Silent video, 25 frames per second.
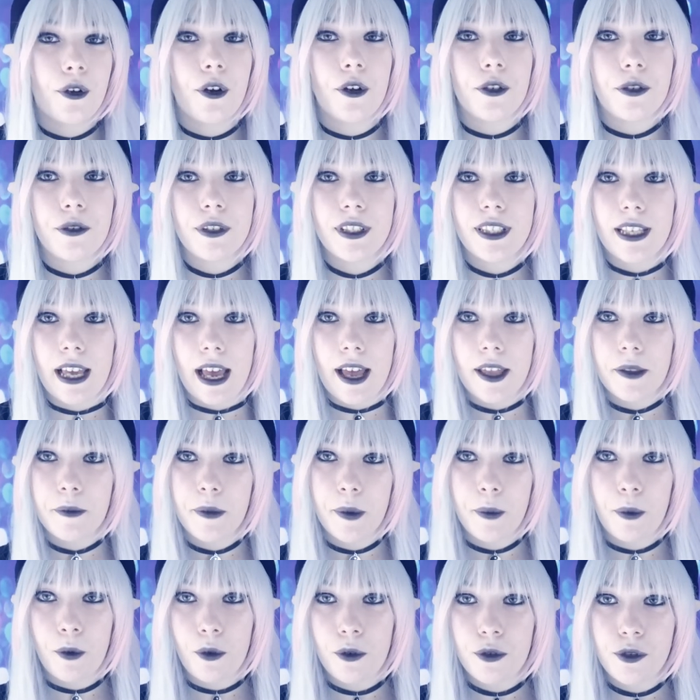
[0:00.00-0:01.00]
Donc ensuite, un de
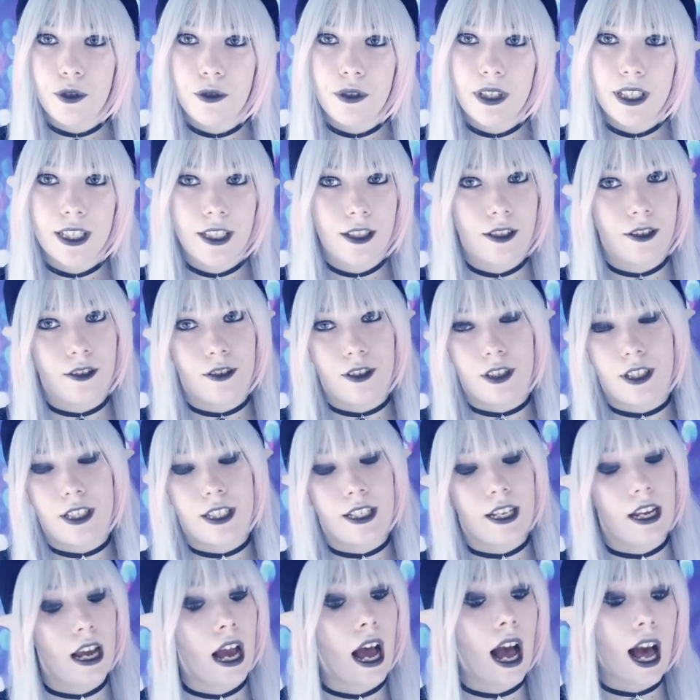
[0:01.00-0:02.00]
mes produits que
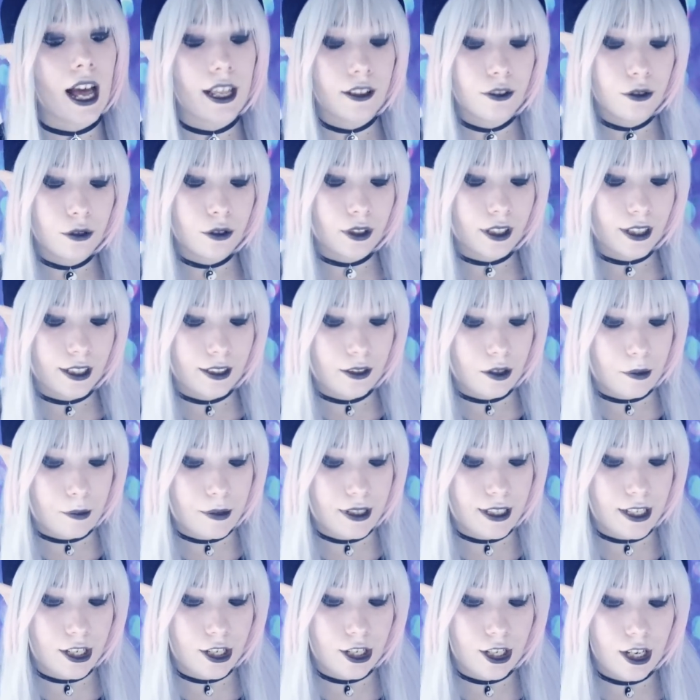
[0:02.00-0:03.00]
j'ai adoré dans
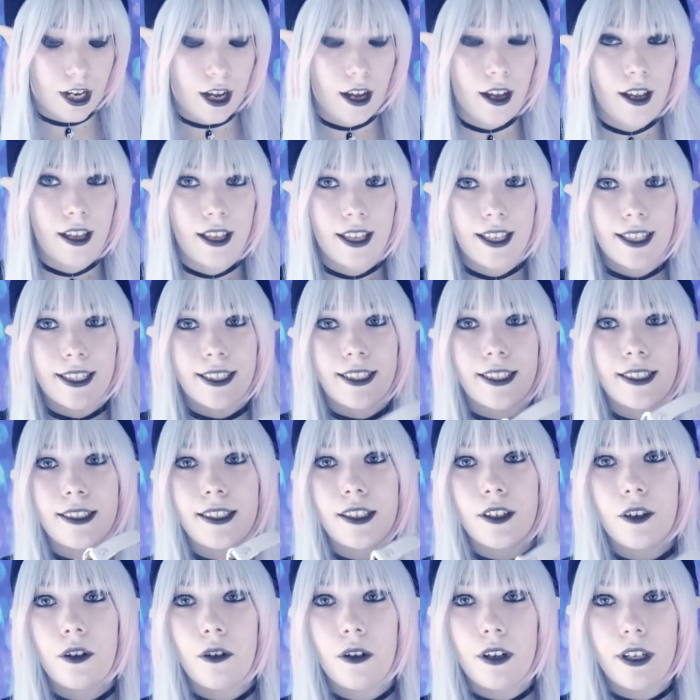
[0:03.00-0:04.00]
mes achats, c'est
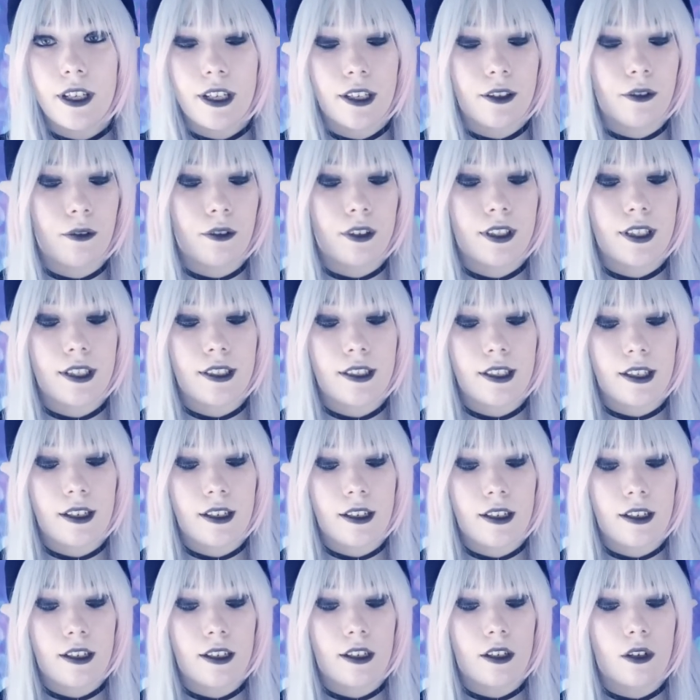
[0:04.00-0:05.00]
un collier. Donc c'est
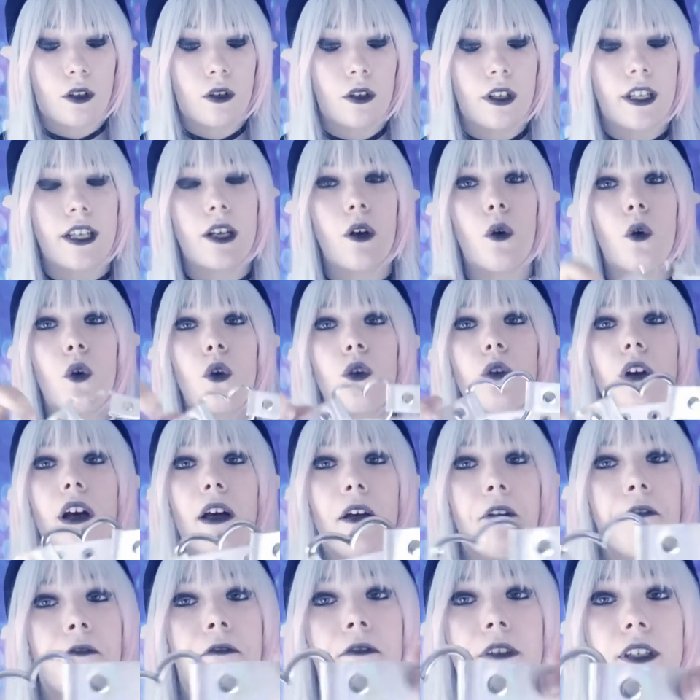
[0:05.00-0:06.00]
un collier
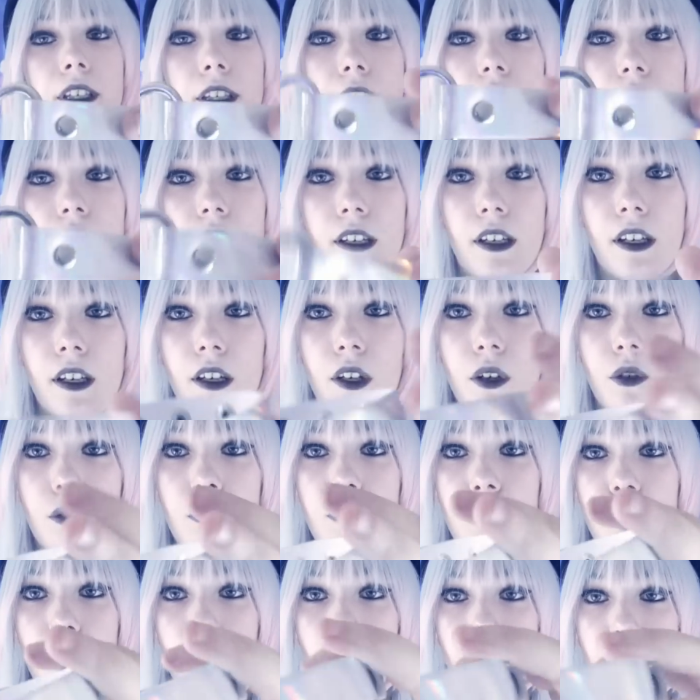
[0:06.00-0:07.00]
holographique,
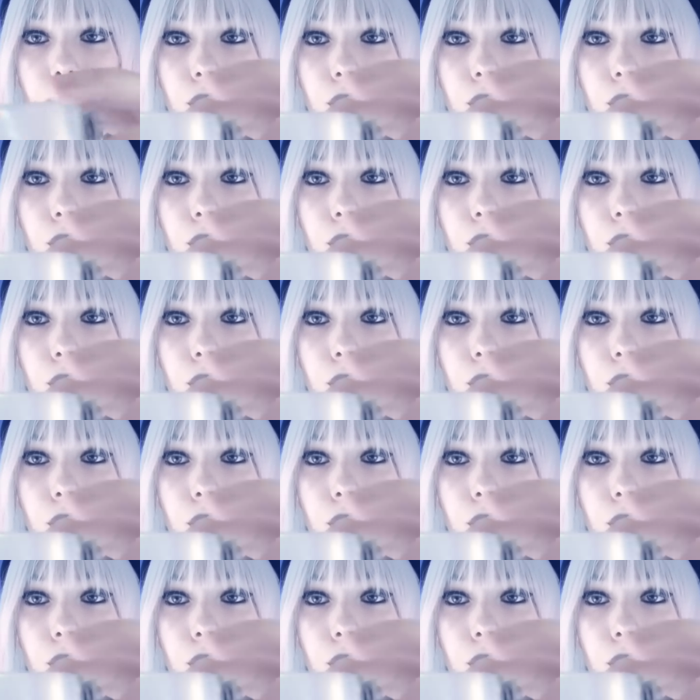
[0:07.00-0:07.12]
couleur